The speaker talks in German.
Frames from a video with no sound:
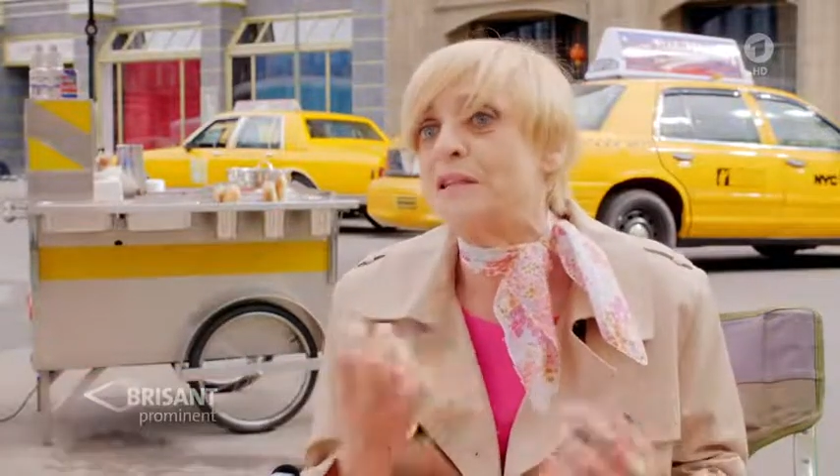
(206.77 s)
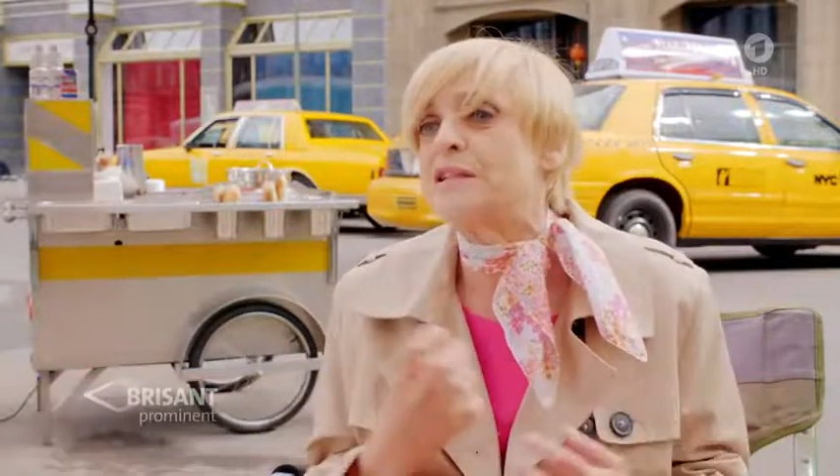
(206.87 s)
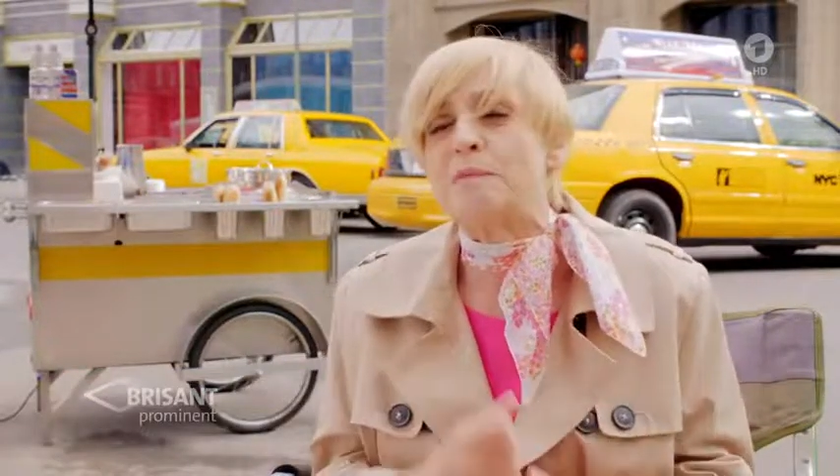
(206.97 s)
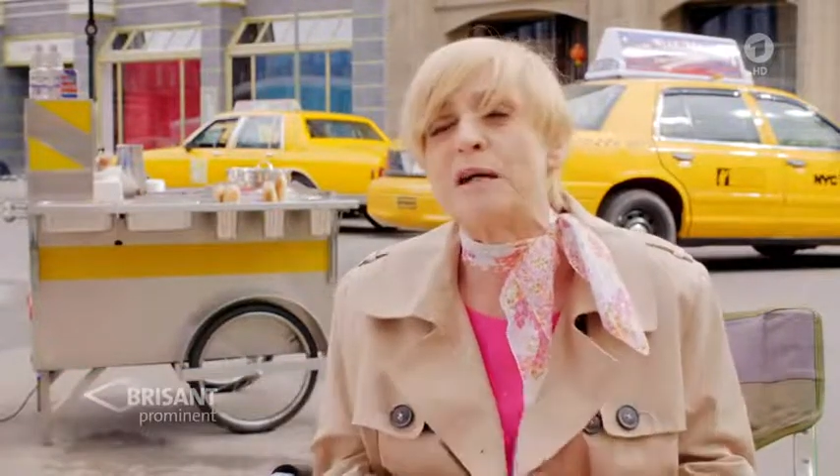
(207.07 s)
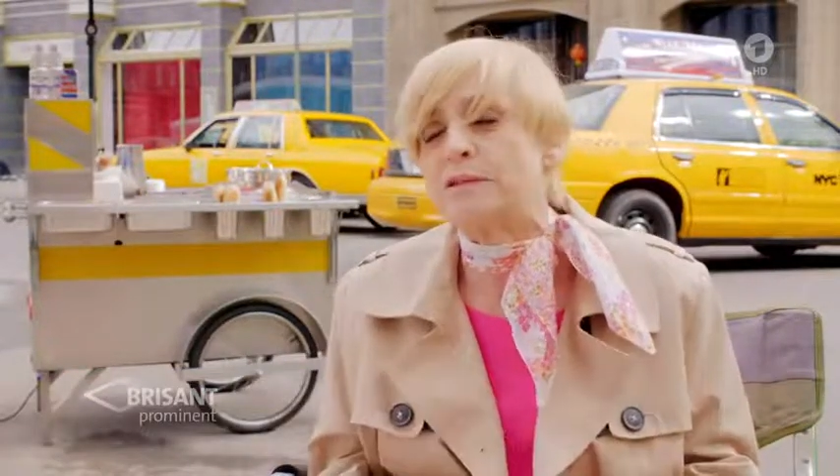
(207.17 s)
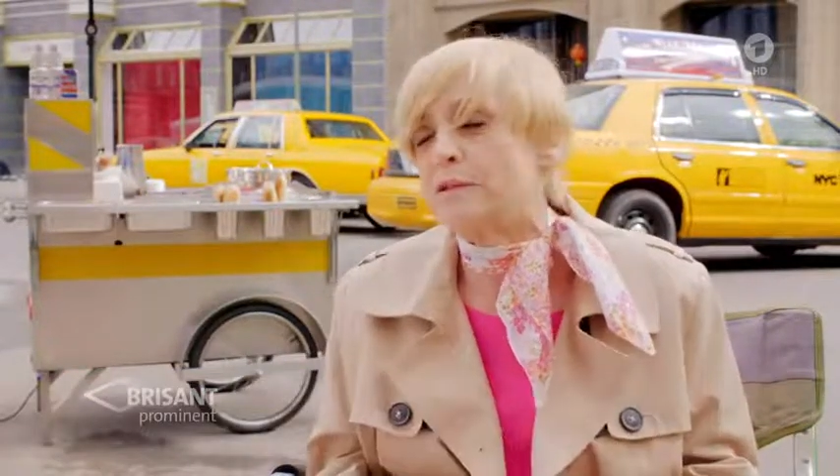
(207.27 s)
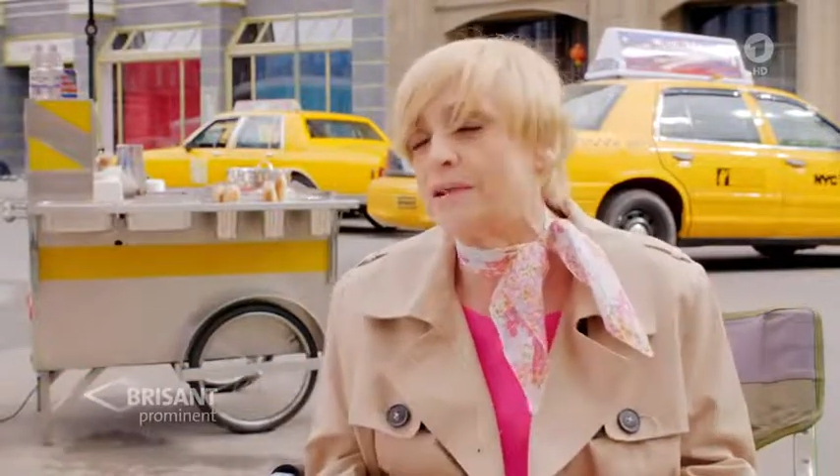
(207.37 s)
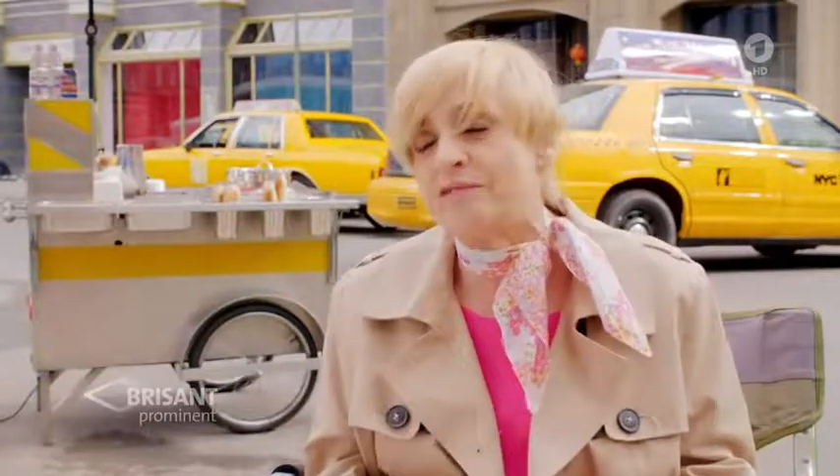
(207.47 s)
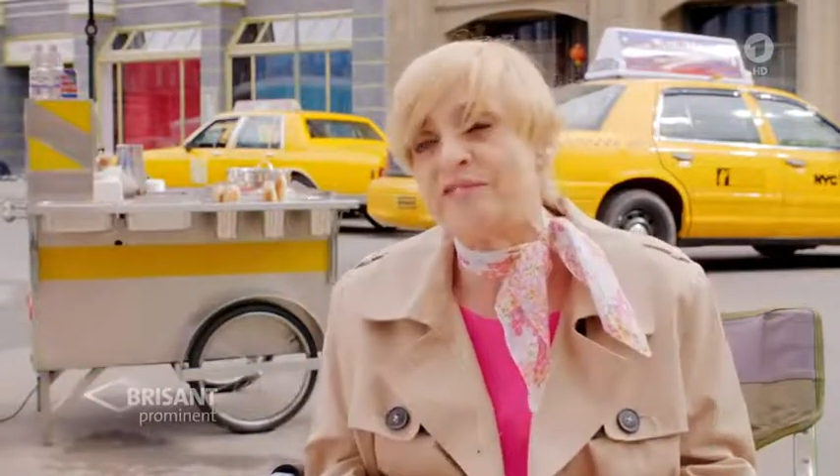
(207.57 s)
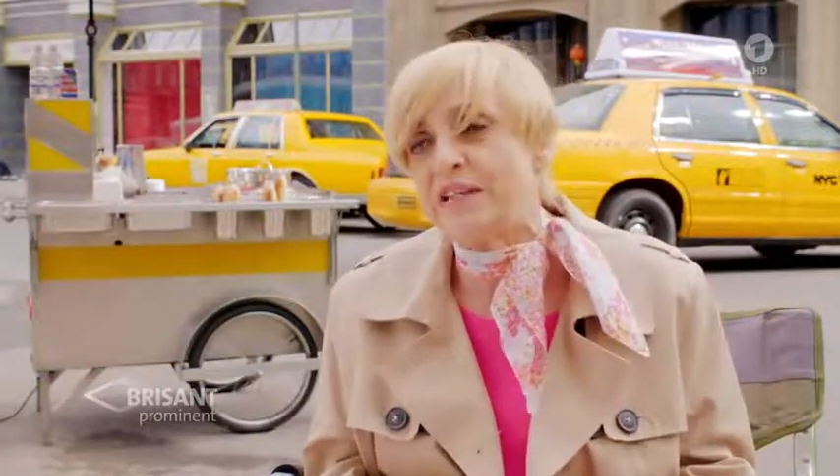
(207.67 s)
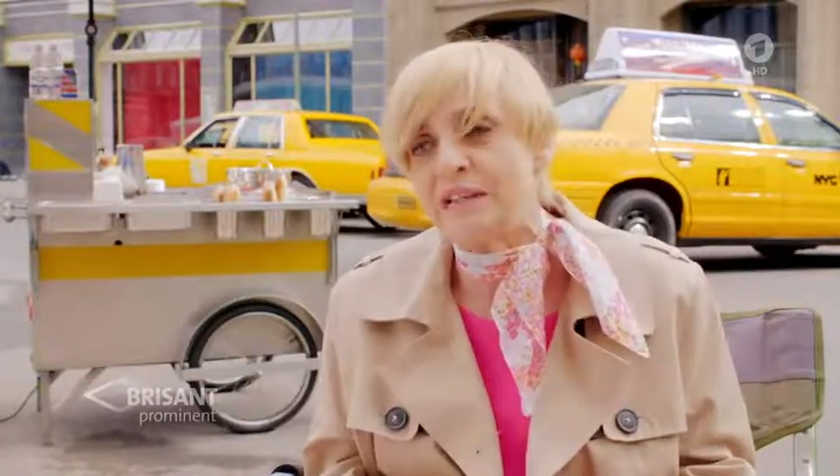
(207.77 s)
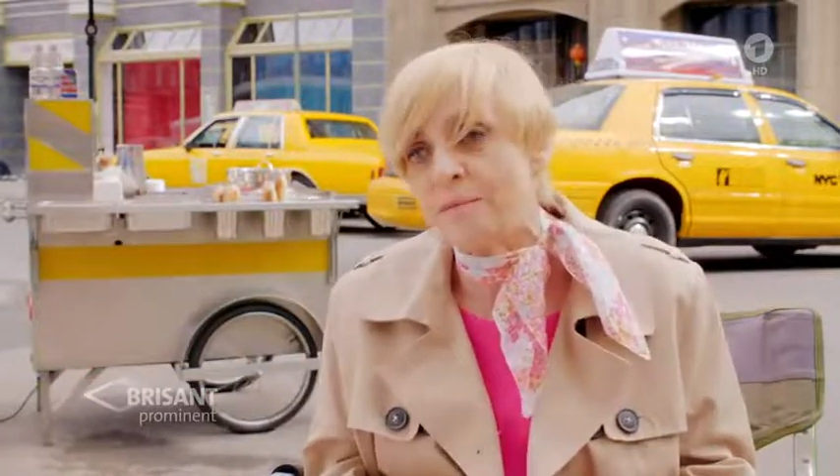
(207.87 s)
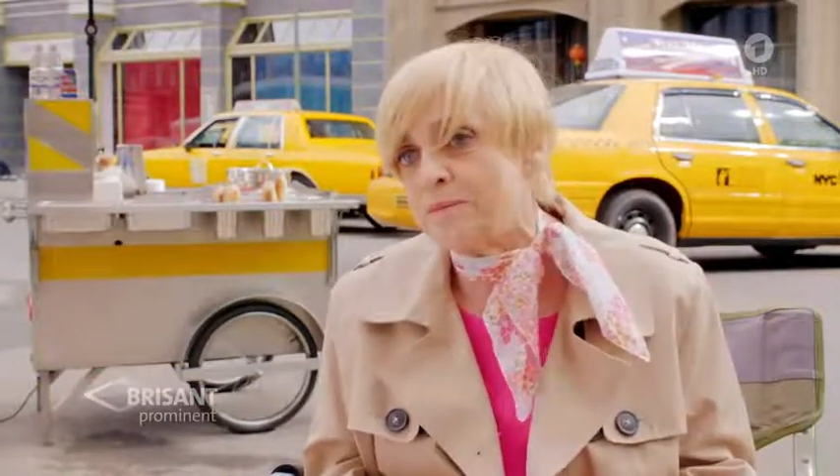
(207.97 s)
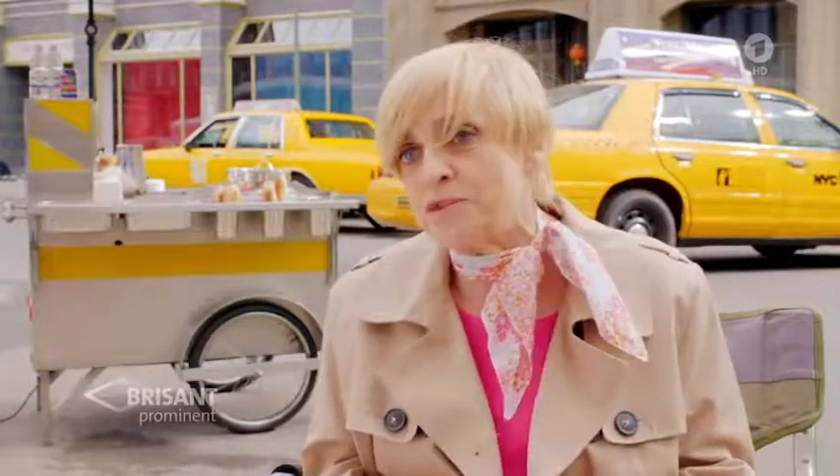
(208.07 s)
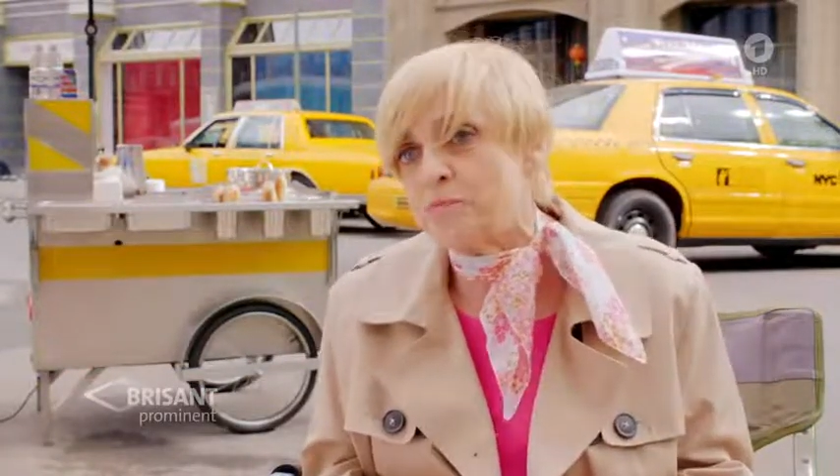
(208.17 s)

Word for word: und das macht so einen verdammten